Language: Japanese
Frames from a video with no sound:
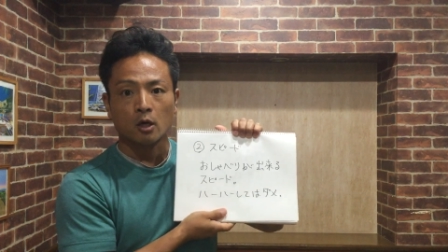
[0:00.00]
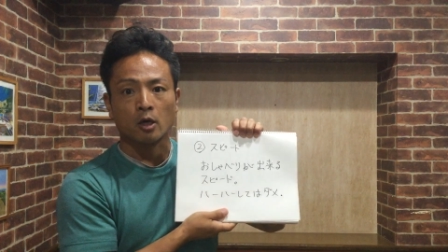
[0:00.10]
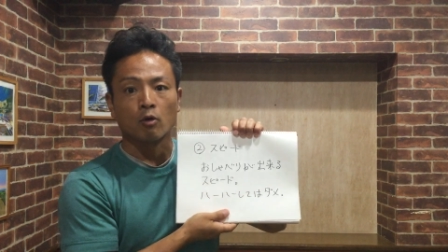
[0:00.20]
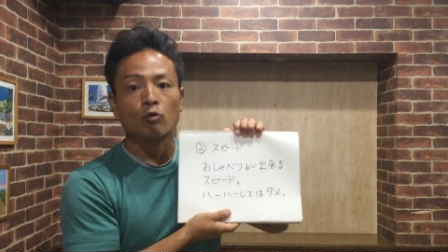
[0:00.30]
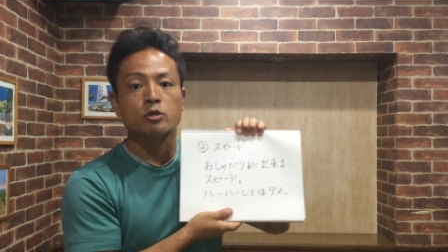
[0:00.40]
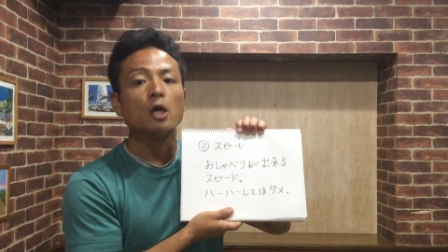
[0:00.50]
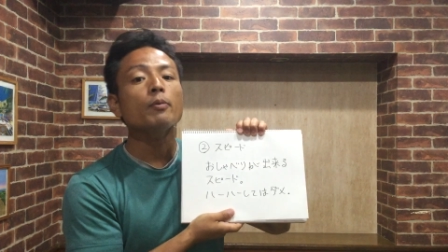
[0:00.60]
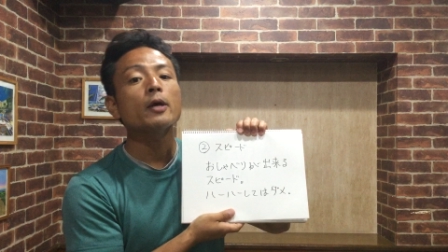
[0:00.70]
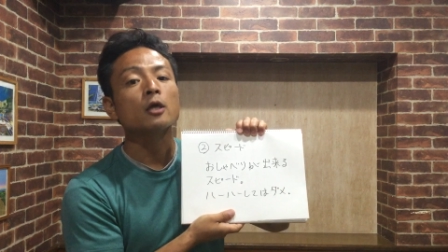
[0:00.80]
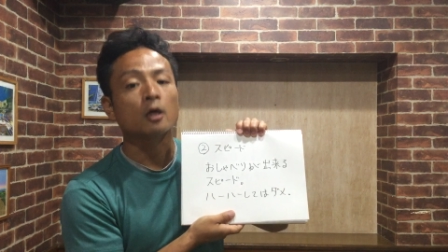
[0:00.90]
えお
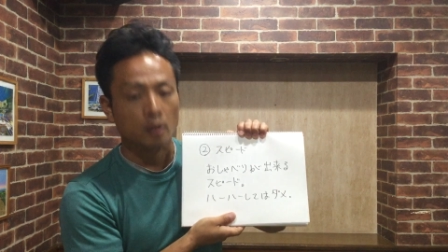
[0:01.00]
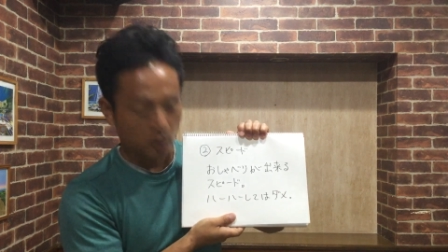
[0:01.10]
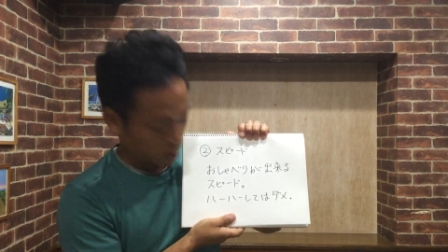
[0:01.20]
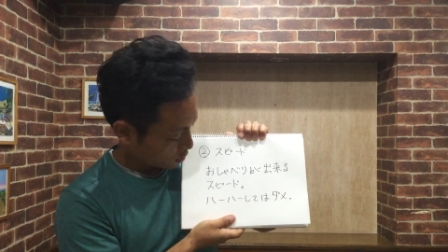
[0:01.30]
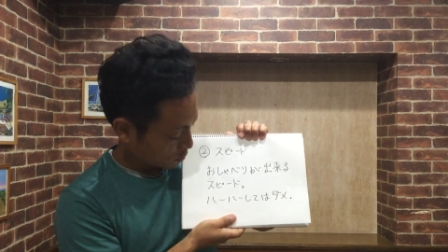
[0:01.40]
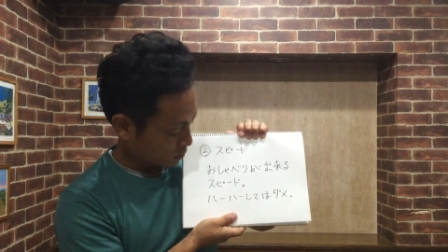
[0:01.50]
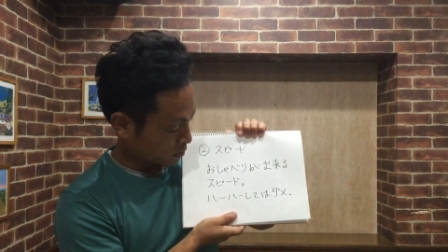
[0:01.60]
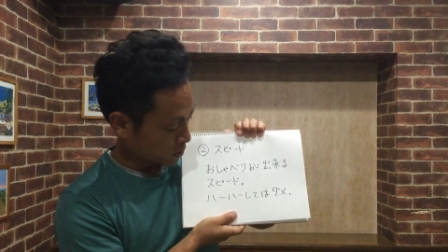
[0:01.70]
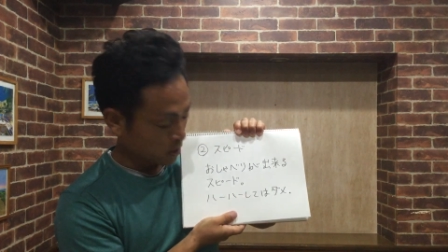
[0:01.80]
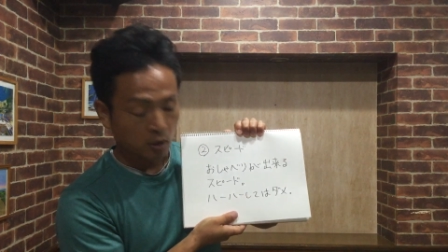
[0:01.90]
しゃべりができ
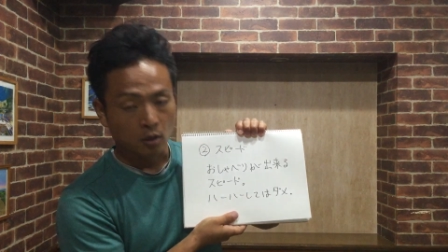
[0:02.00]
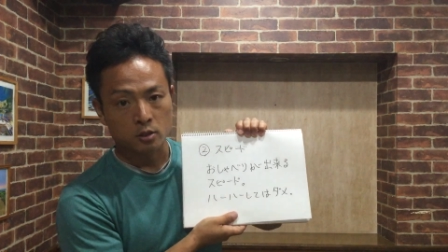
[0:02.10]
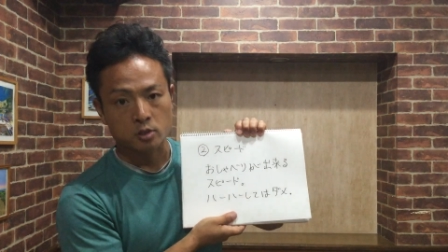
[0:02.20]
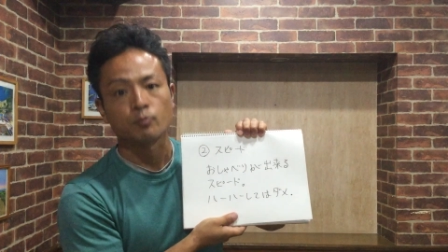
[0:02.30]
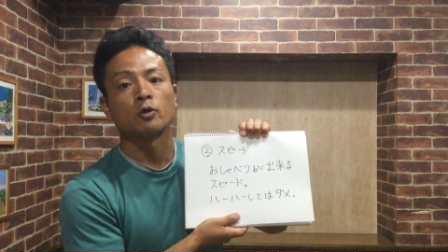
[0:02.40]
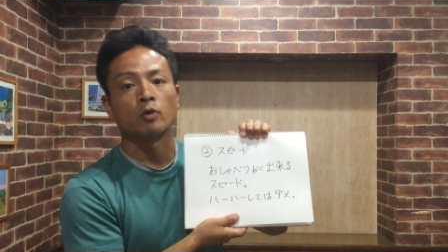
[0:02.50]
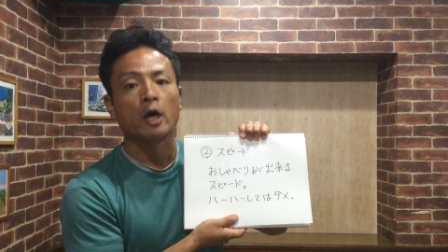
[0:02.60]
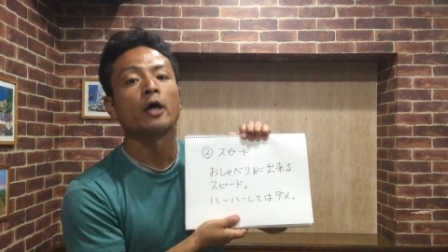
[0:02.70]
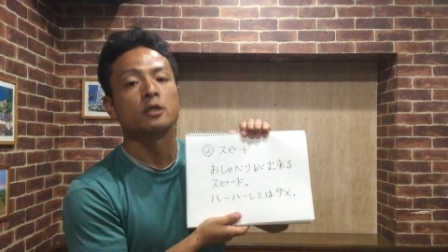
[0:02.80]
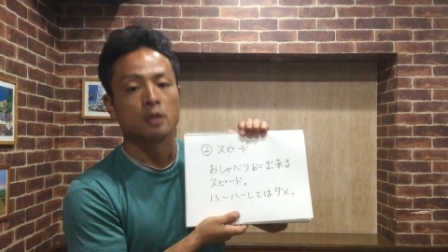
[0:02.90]
るスピード
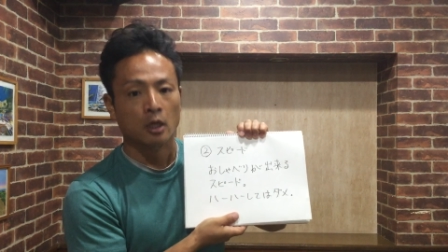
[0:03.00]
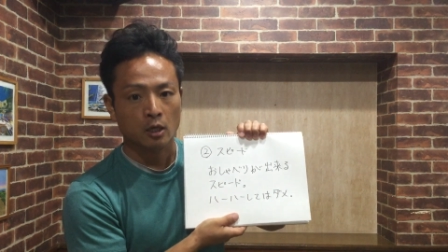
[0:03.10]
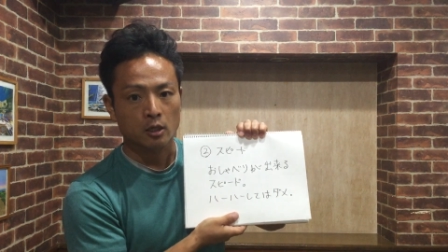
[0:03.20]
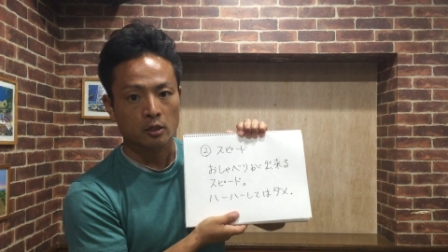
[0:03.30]
速さ